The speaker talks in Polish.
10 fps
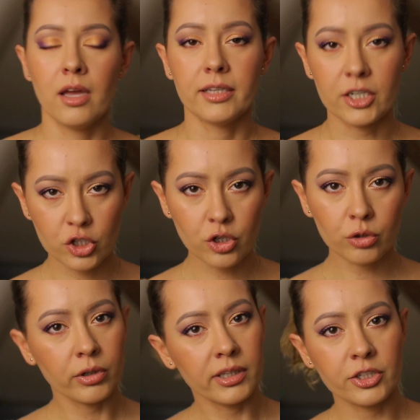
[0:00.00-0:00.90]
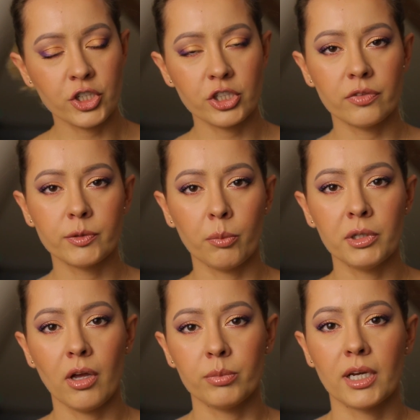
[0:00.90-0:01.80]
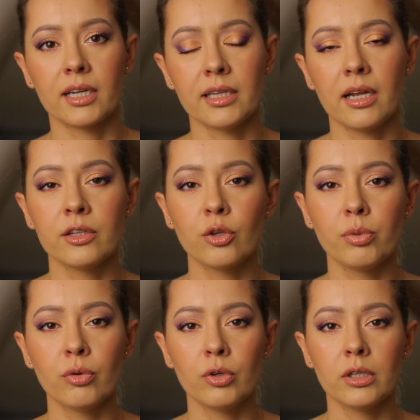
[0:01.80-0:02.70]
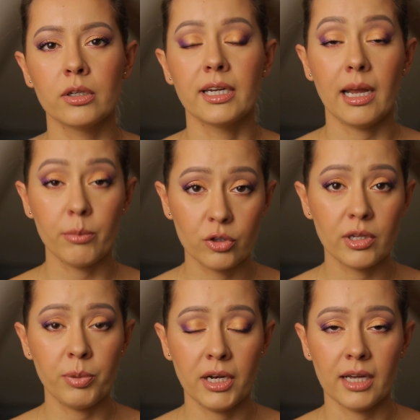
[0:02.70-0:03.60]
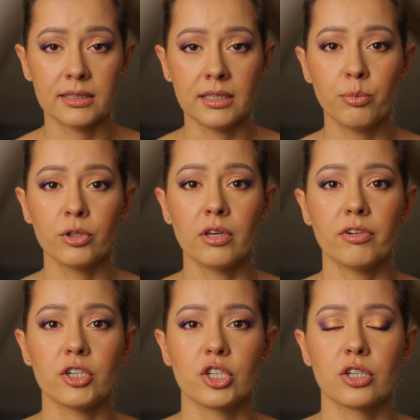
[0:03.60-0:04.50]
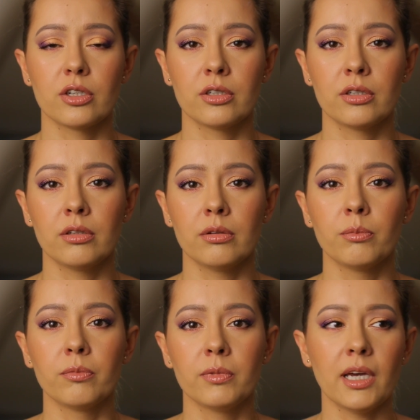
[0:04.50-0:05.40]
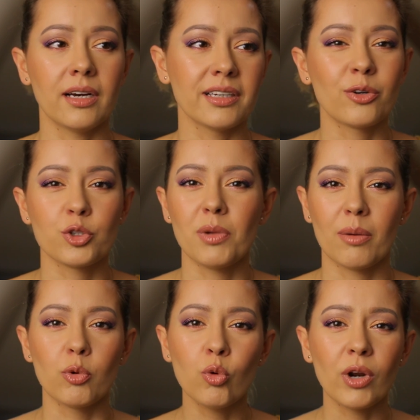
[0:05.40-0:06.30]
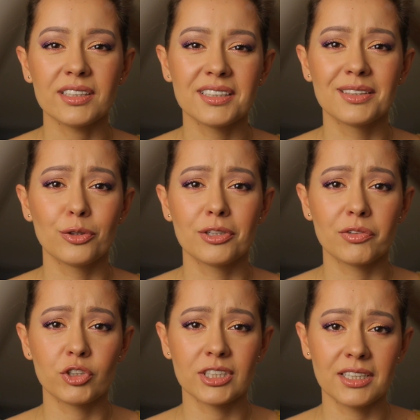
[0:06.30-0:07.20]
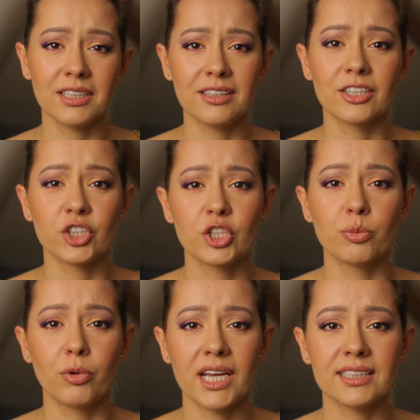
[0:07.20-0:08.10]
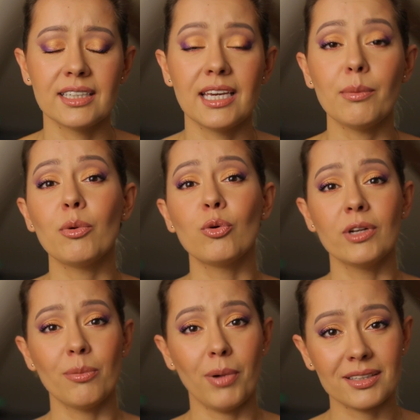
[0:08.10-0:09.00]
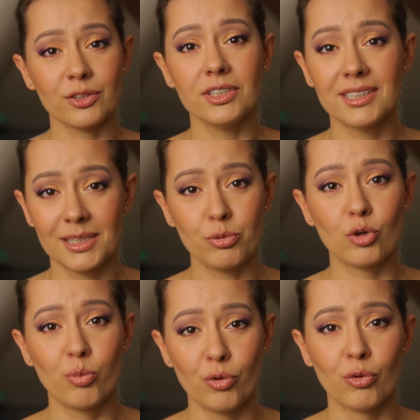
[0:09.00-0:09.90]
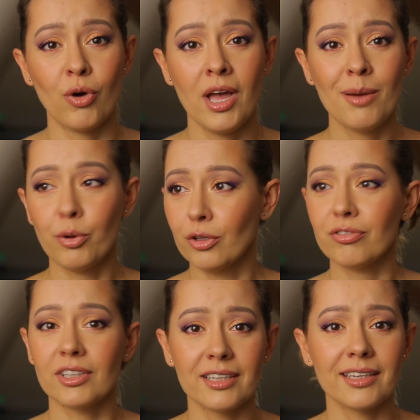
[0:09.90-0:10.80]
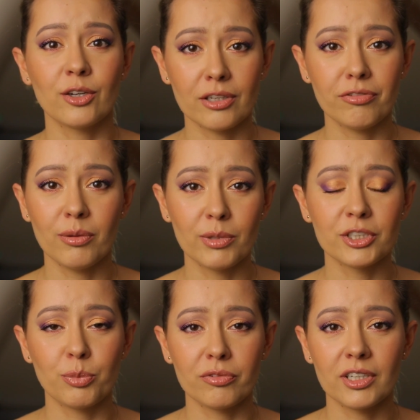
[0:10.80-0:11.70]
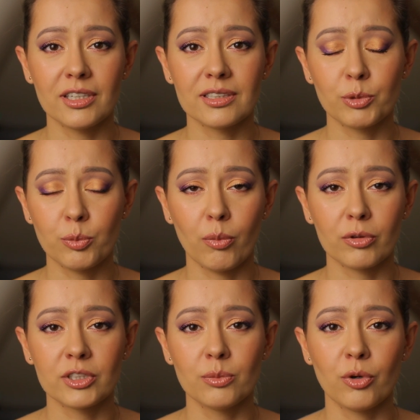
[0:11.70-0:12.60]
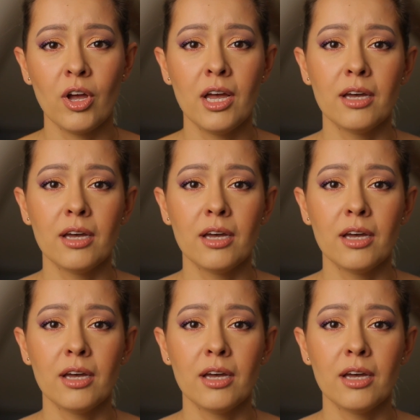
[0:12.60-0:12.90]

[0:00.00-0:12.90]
Ta rzecz, o której najczęściej wspominałam na kanale, to były kremy do depilacji, ponieważ yy, ja jakoś miałam uraz do tych wszystkich innych rzeczy bolesnych. Ja mam ogólnie bardzo niski próg bólu, ponownie dlatego ten film będzie pewnie niezbyt pomocny, bo